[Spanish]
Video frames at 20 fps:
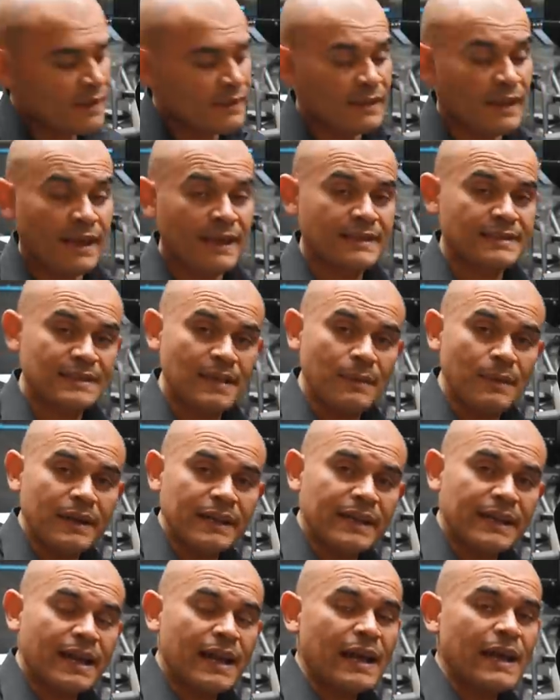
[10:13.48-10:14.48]
De esta
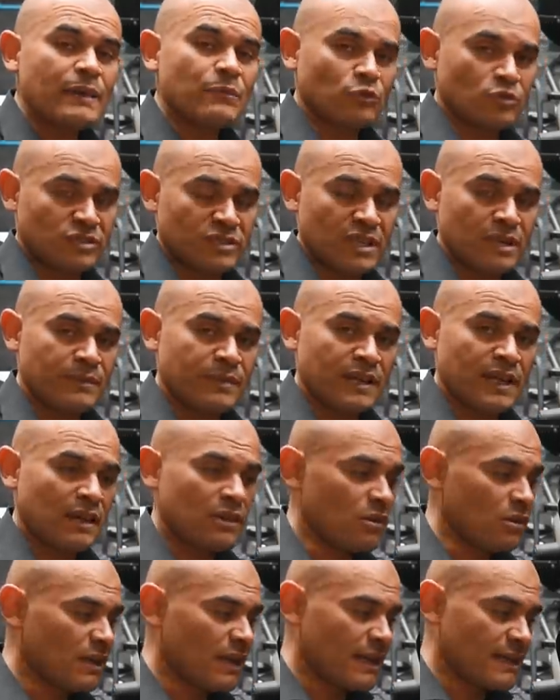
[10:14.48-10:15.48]
manera hemos
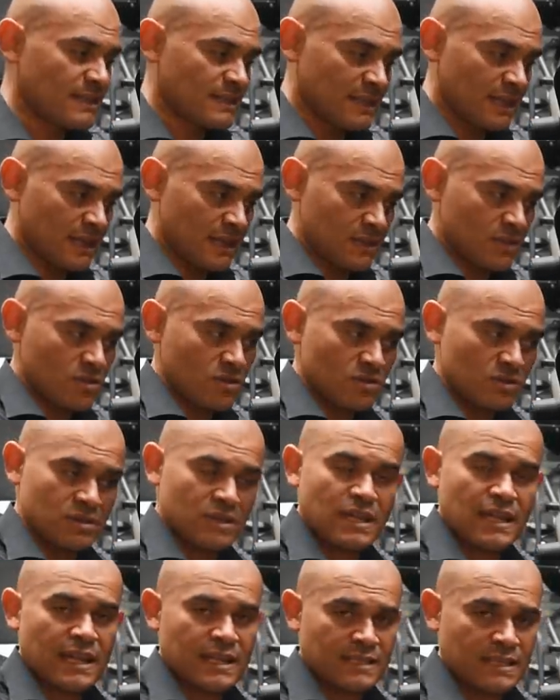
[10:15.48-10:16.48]
terminado la instalación
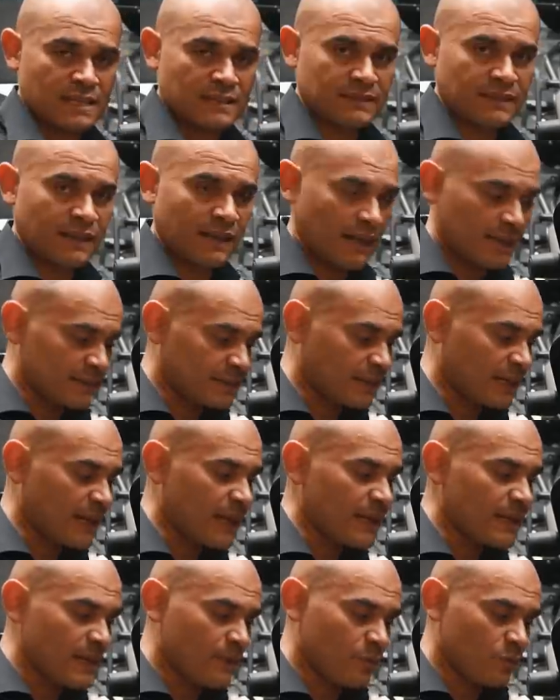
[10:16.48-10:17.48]
de la llanta
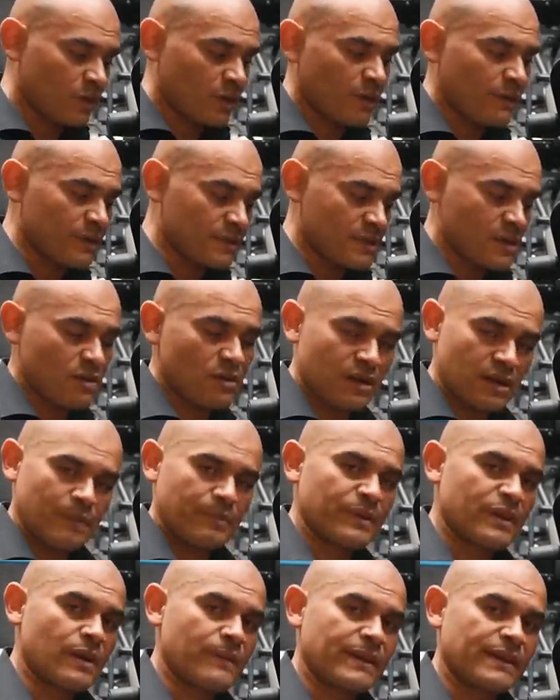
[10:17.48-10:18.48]
delantera y hemos revisado
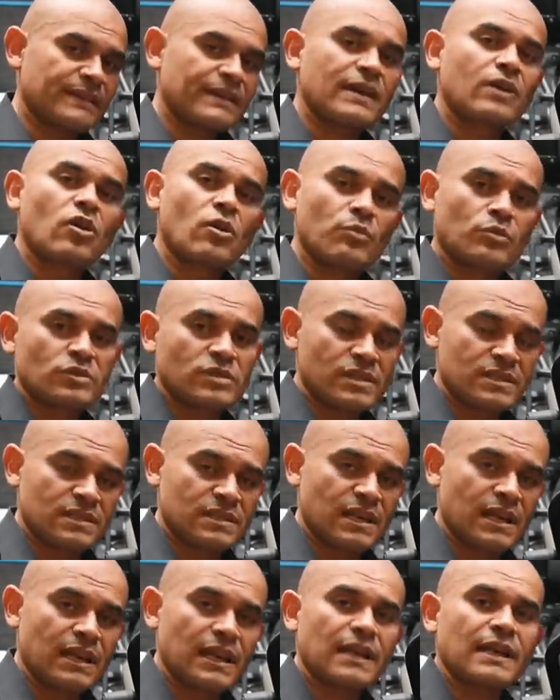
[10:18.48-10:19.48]
rápidamente cómo se
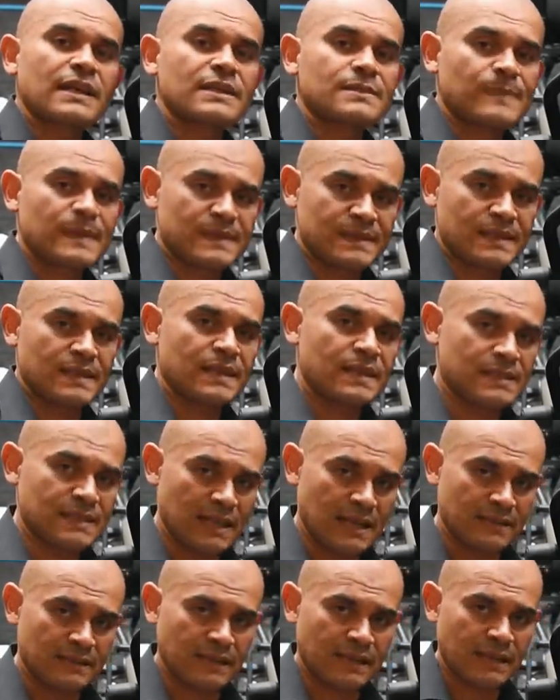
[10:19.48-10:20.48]
instalan las pastillas
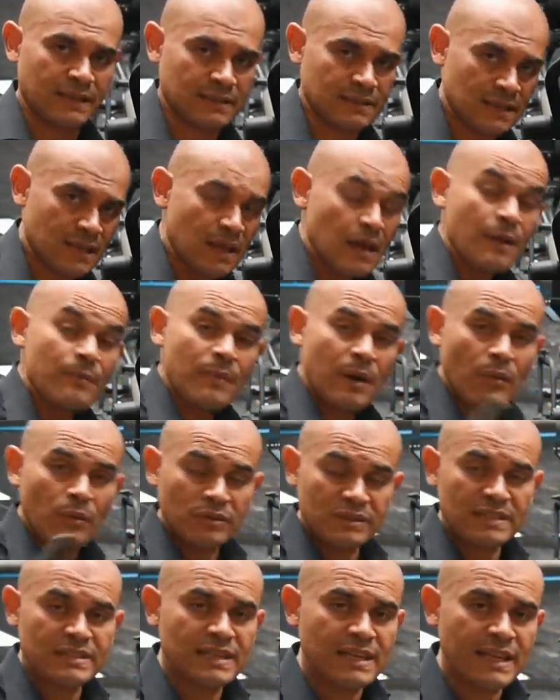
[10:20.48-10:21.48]
delanteras.
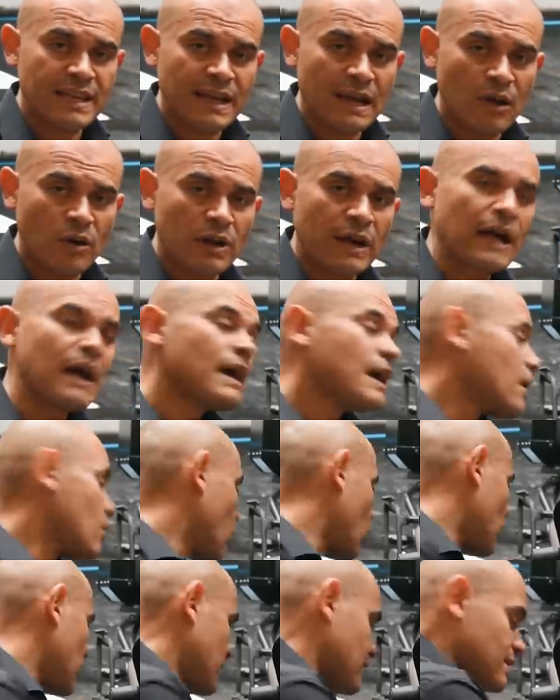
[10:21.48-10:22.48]
Vamos a seguir ahora
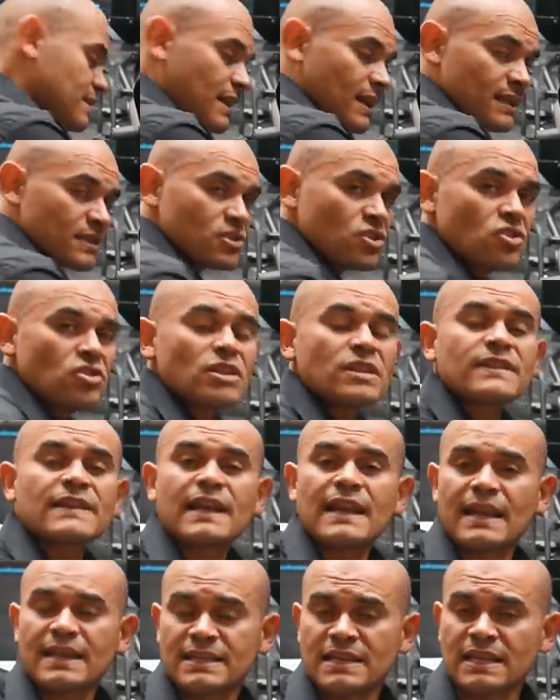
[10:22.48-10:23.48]
con la instalación de
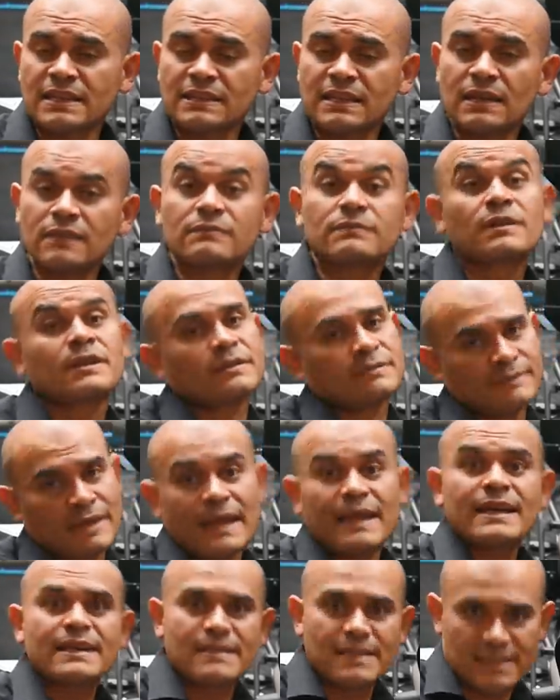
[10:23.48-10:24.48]
la llanta, la
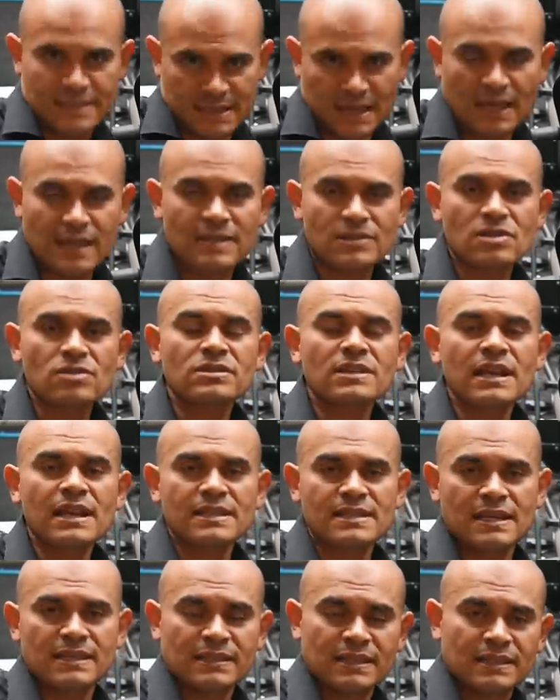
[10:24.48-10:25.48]
desinstalación de la
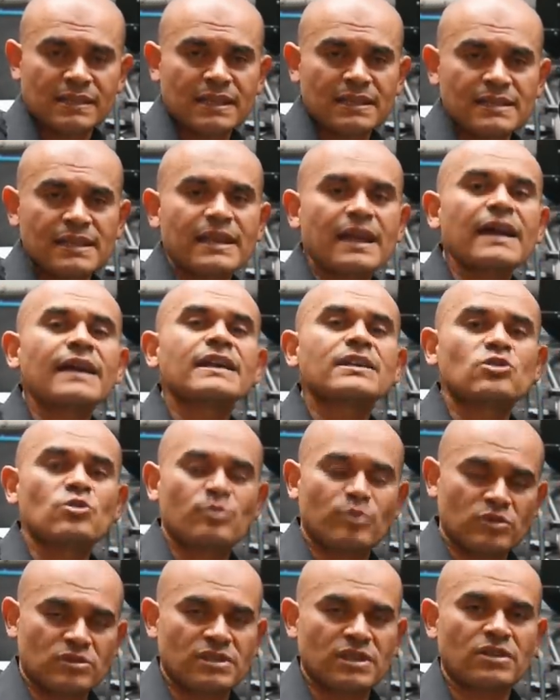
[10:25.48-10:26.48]
llanta trasera y su
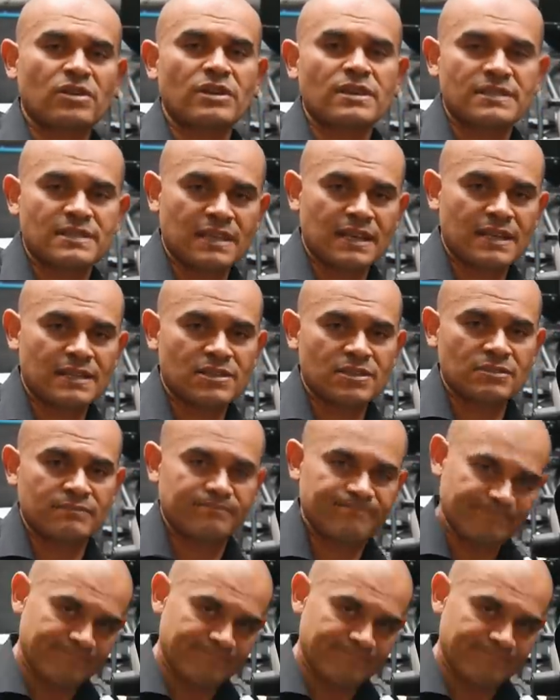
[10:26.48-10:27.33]
posterior instalación.